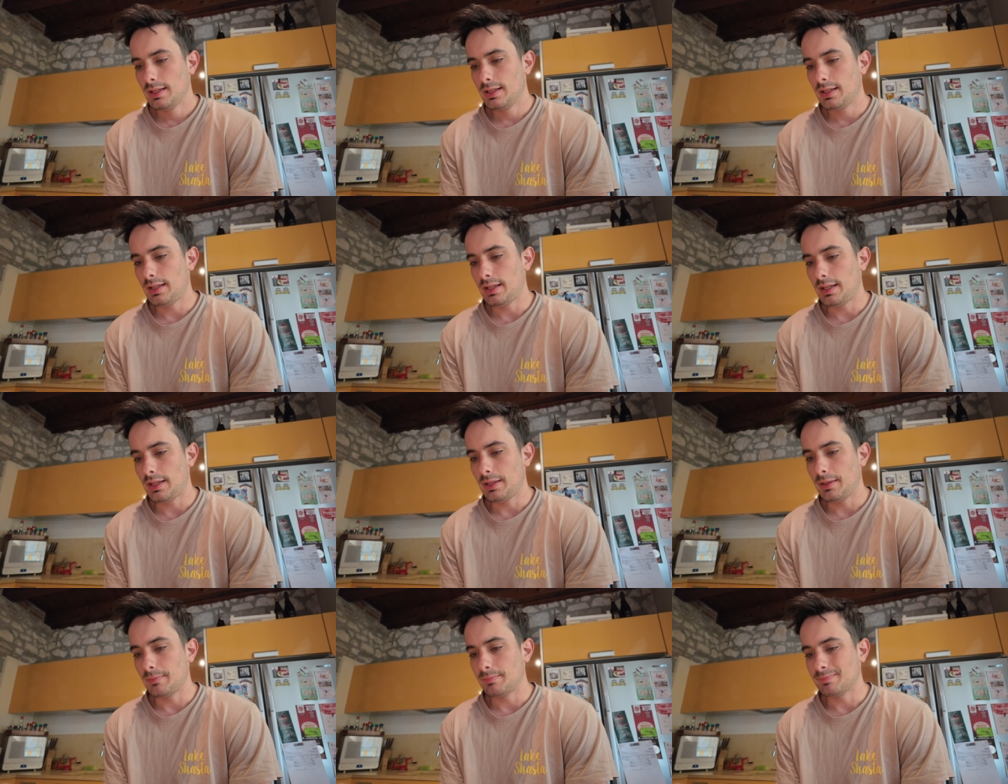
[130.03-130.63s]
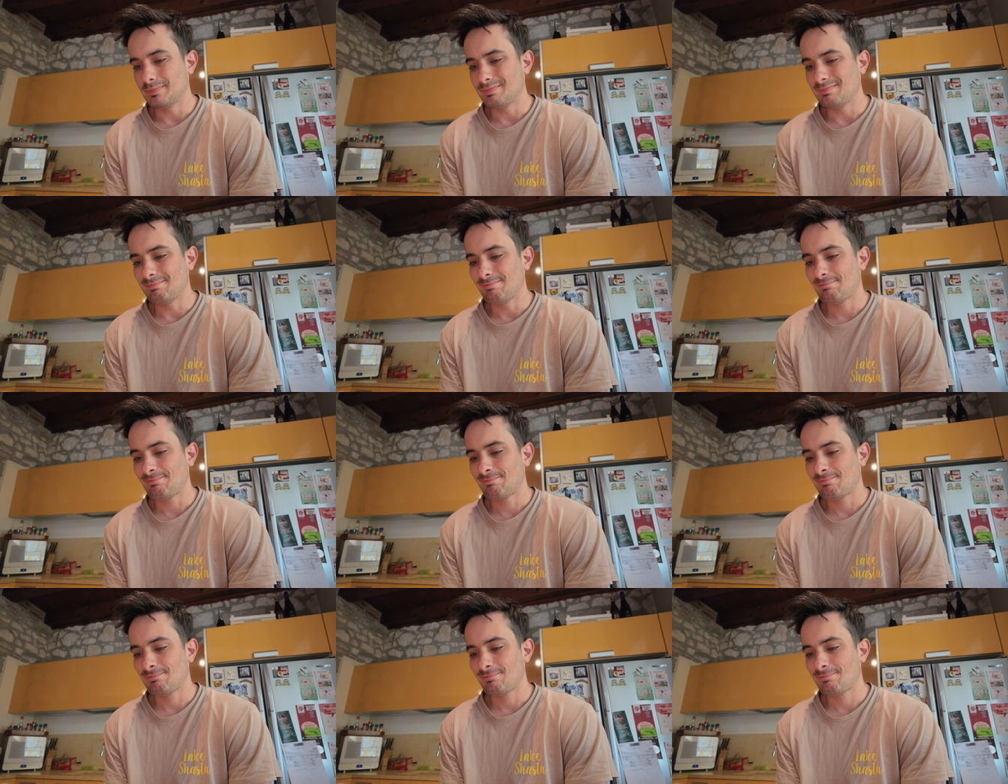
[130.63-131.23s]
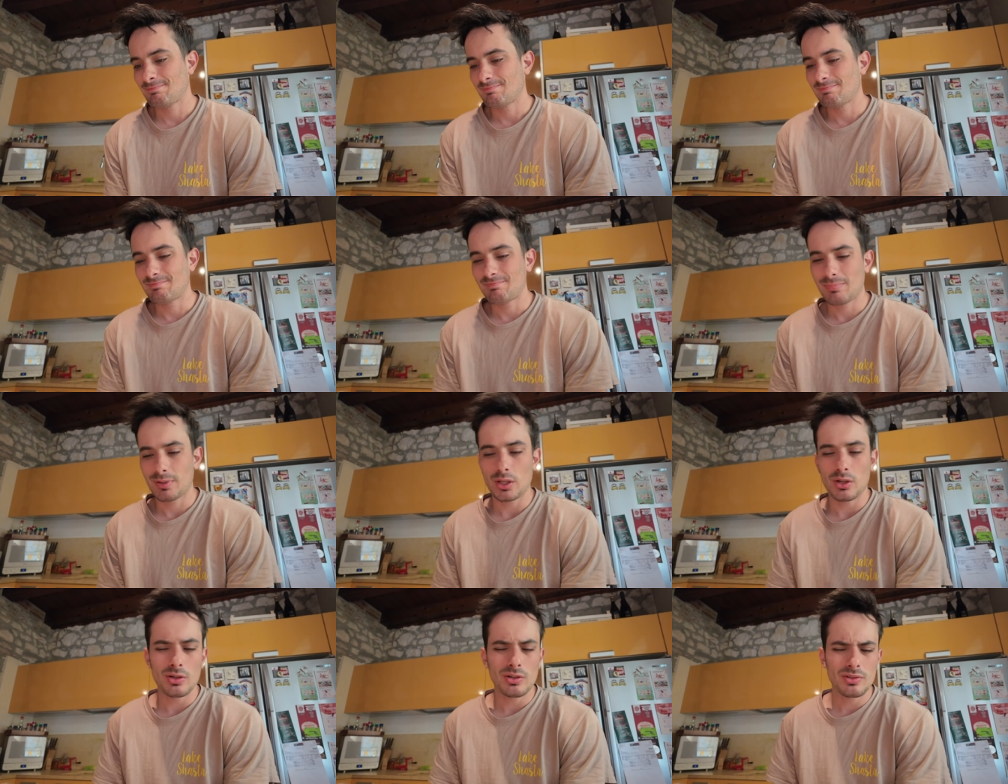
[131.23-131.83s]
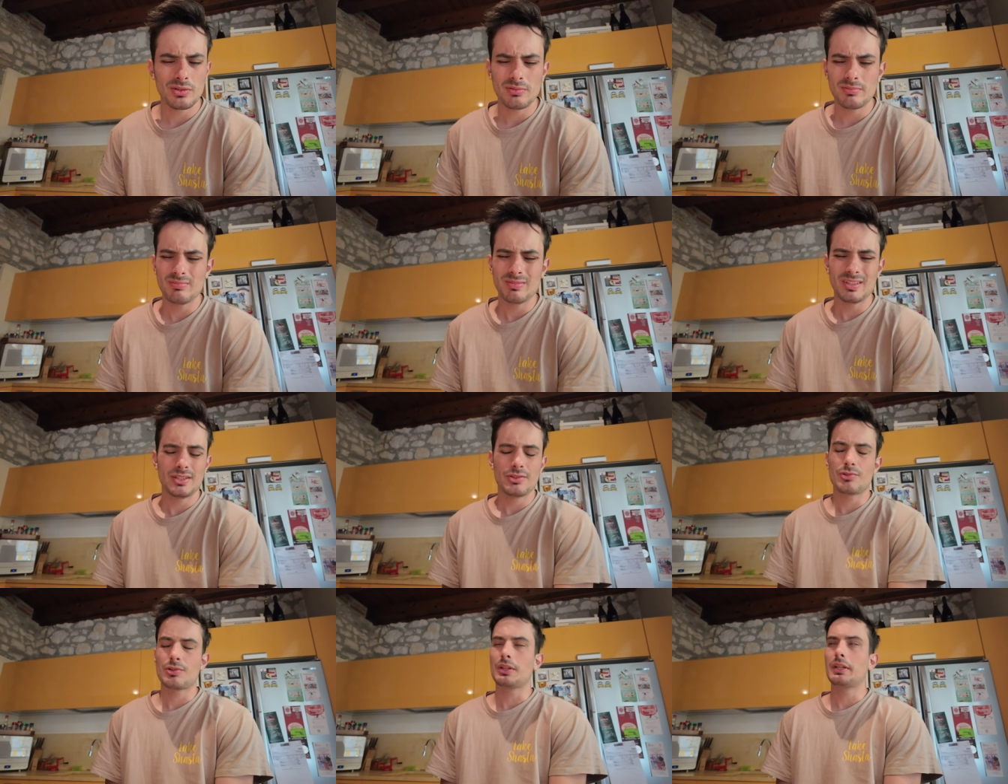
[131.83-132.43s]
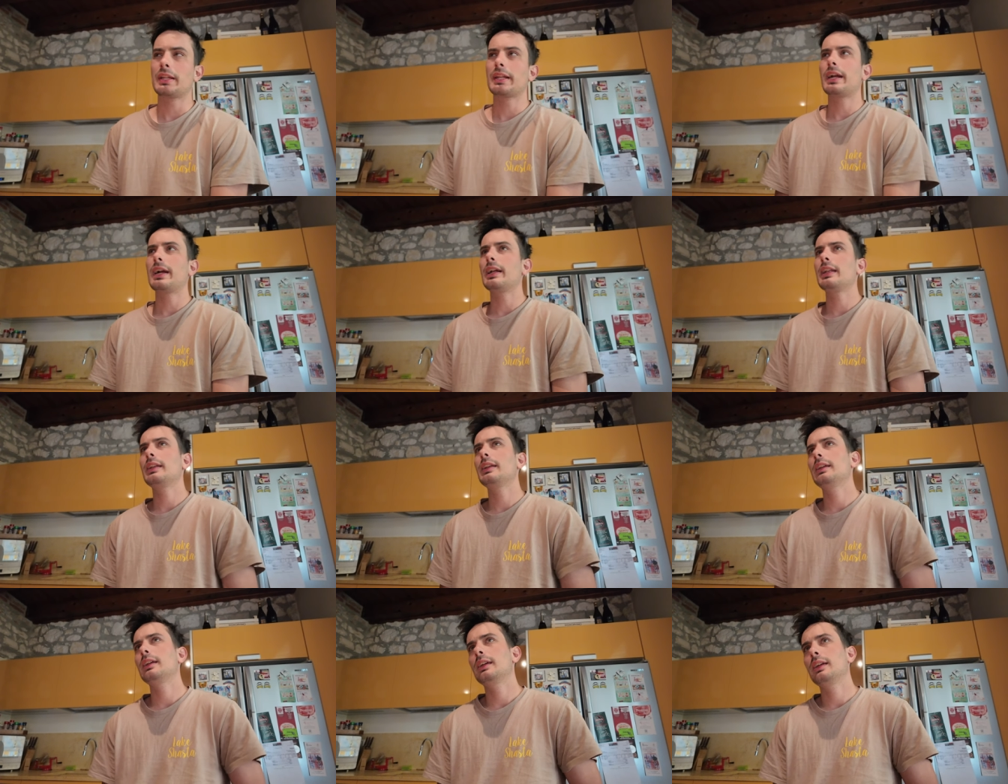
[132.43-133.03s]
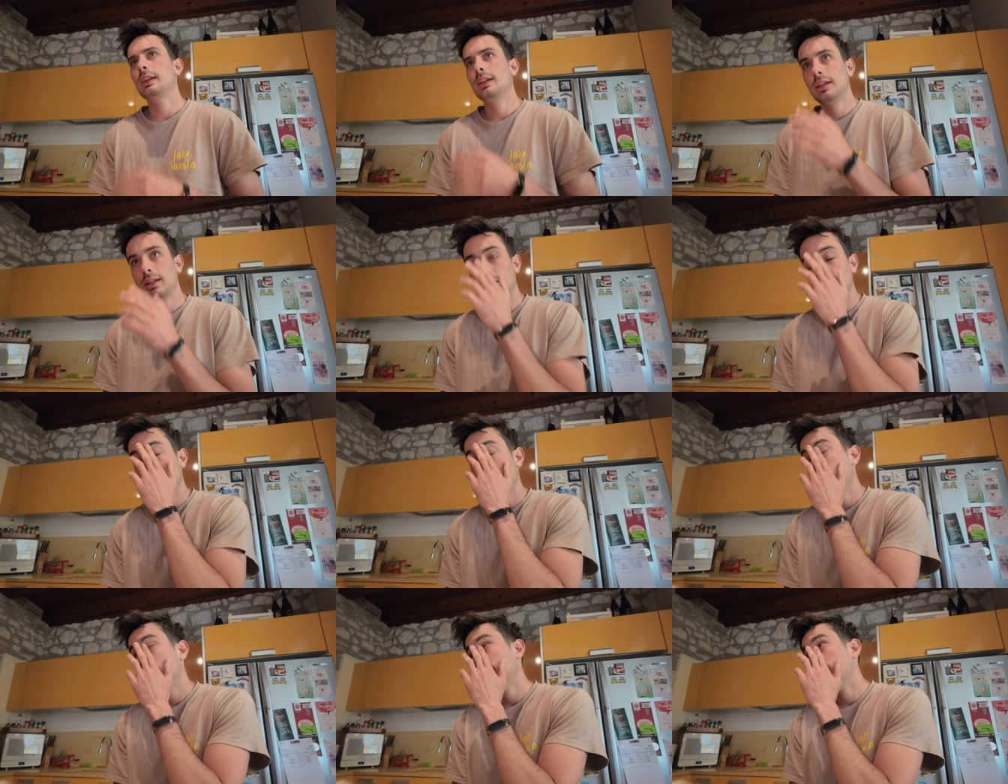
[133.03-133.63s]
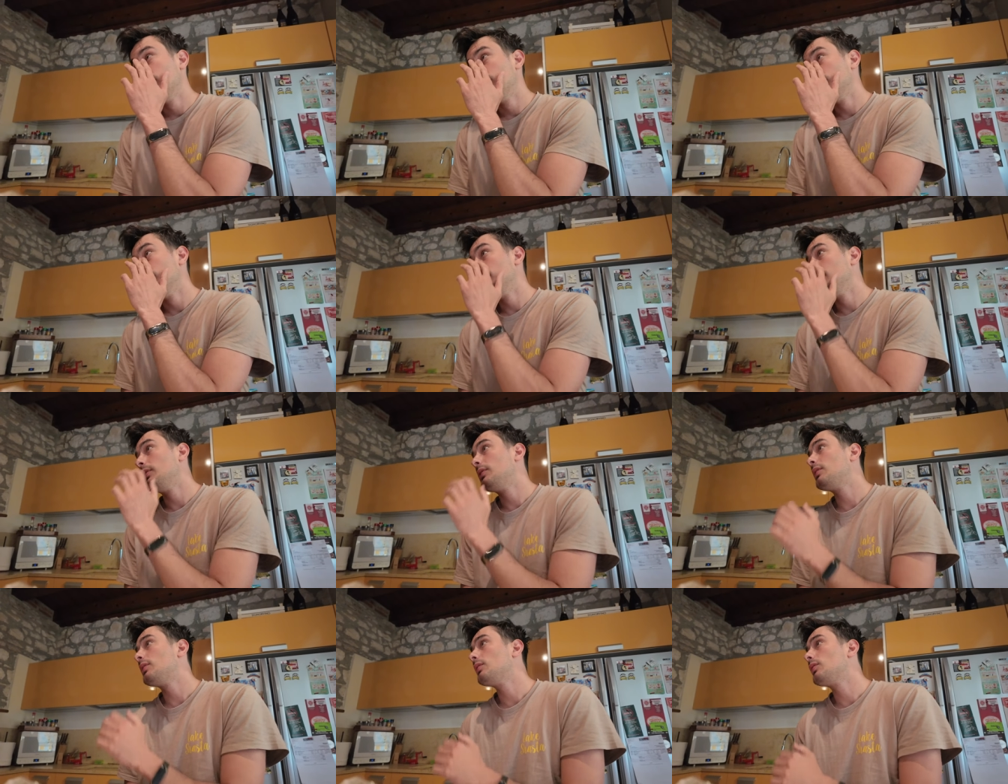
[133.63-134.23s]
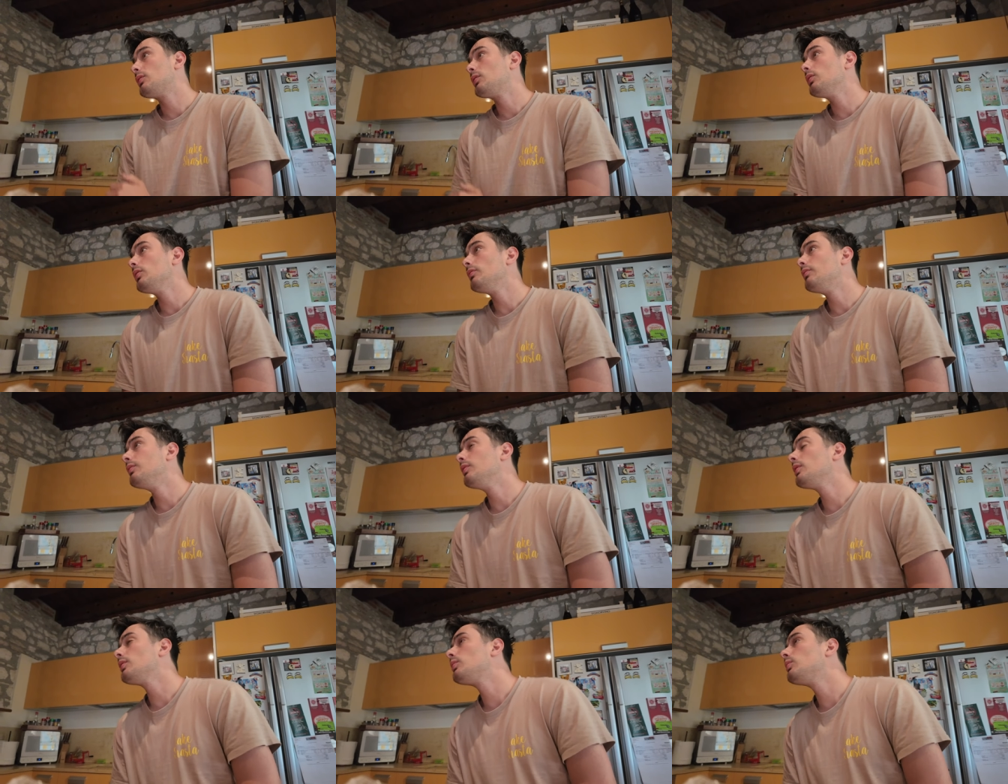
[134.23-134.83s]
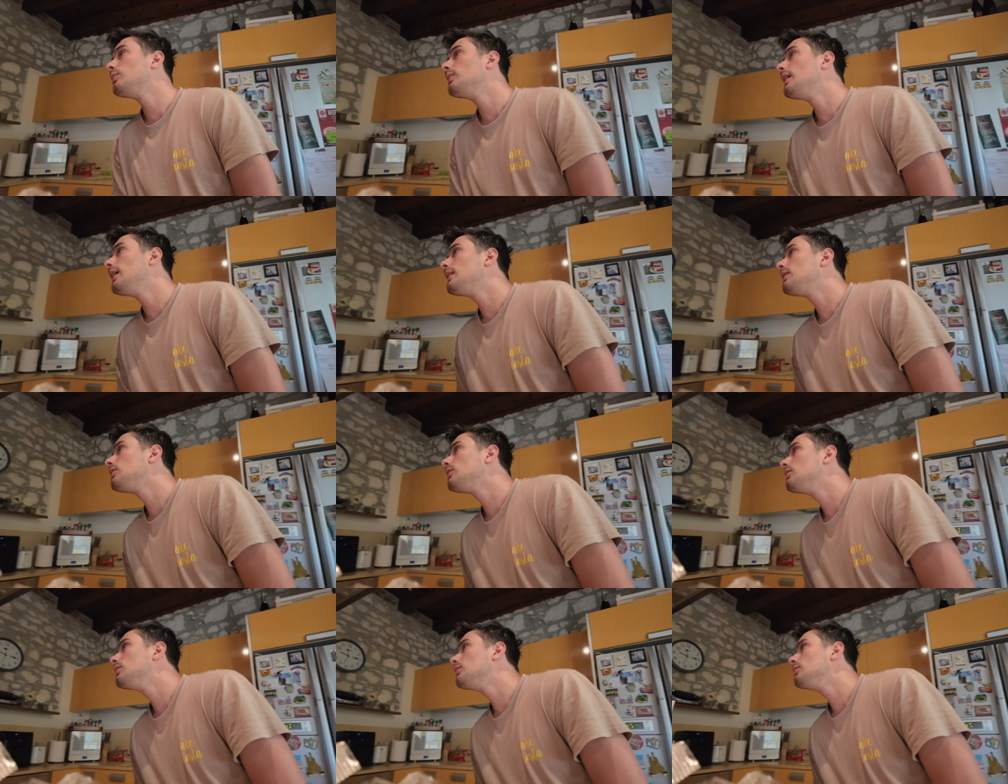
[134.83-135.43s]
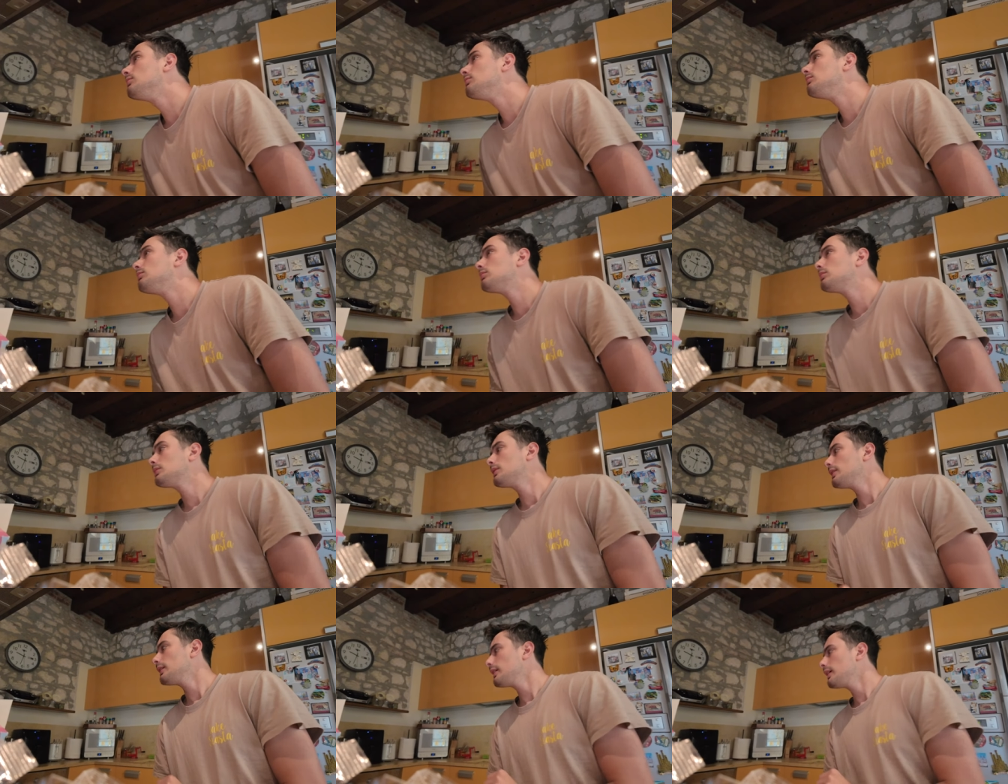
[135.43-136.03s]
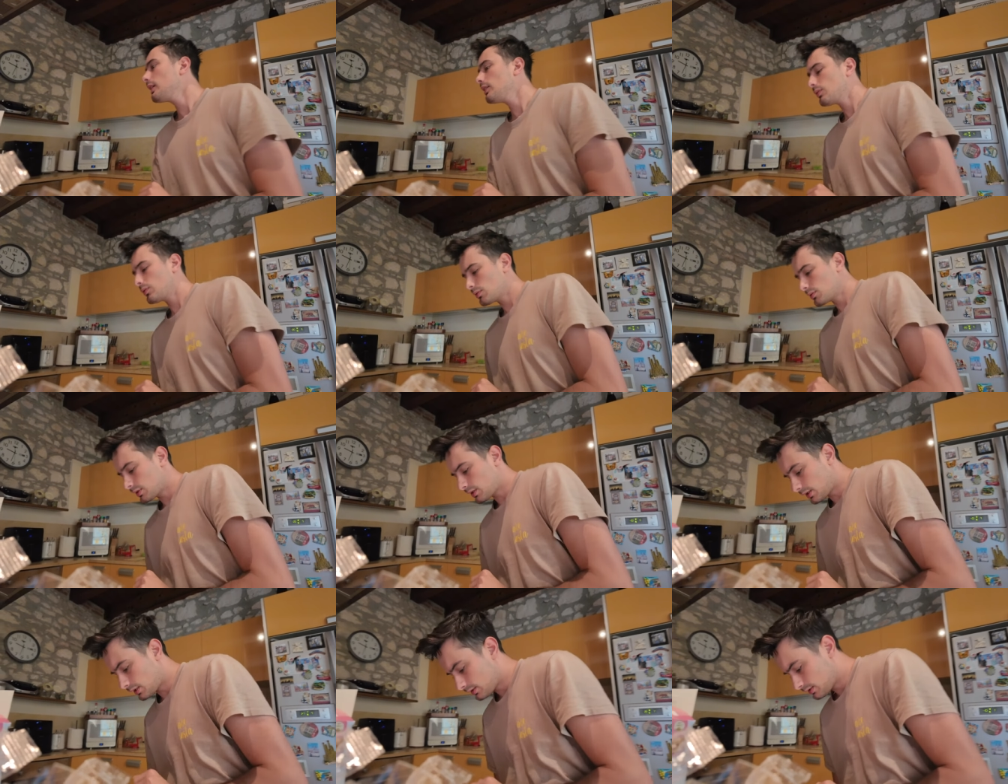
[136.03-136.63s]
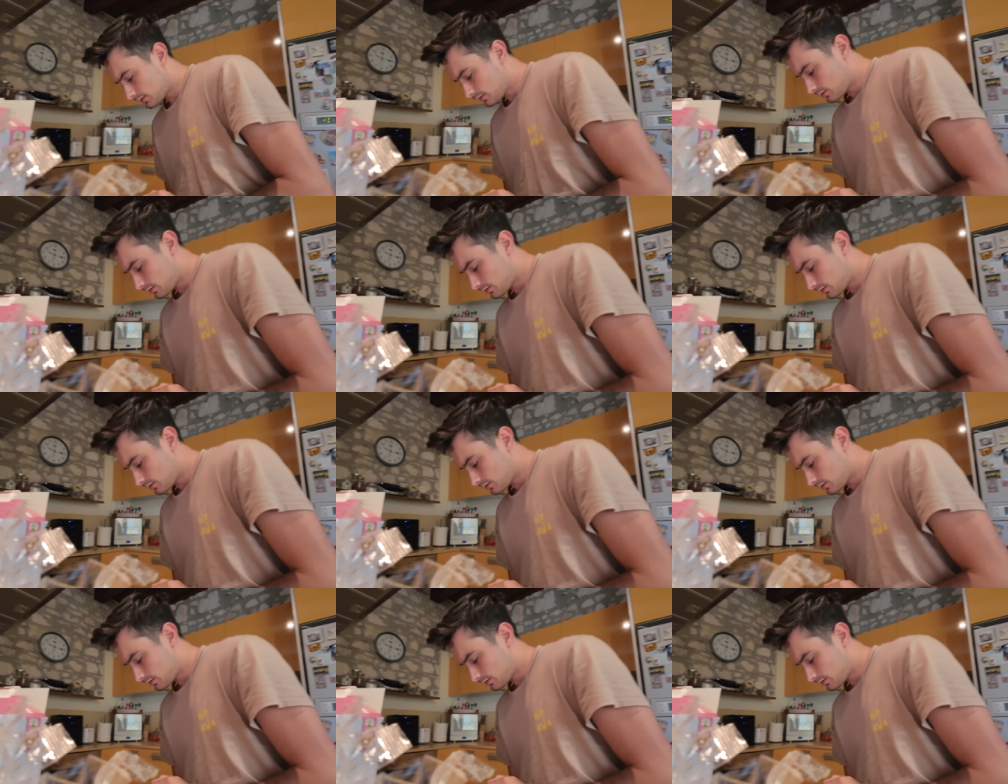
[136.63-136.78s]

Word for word: E, ehm, però in, in generale mi sono fortunato. Che cazzo che è?